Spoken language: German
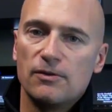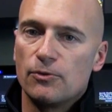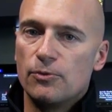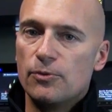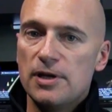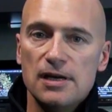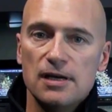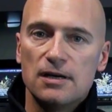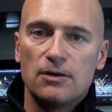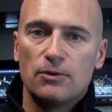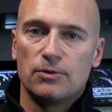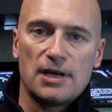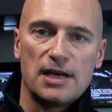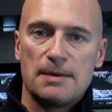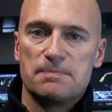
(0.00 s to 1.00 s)
Rear
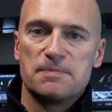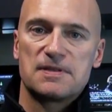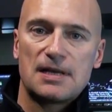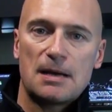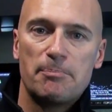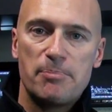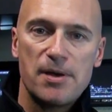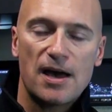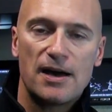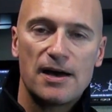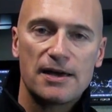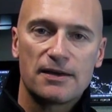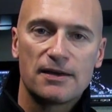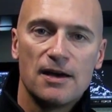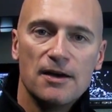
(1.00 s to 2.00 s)
oder eben
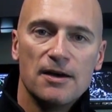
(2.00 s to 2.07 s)
Sub-Bereich.